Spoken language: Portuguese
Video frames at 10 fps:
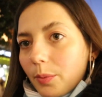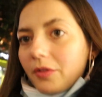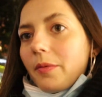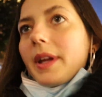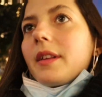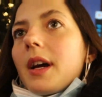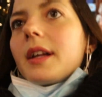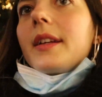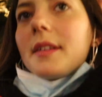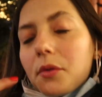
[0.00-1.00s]

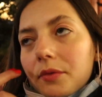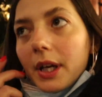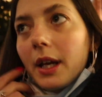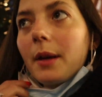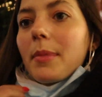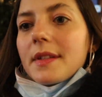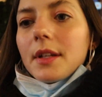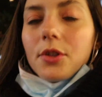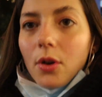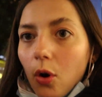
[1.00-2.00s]
movimentada, então tem
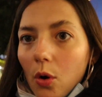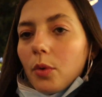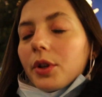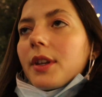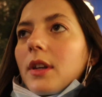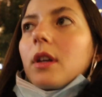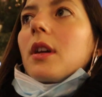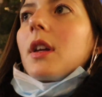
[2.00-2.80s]
bastante roubo aqui.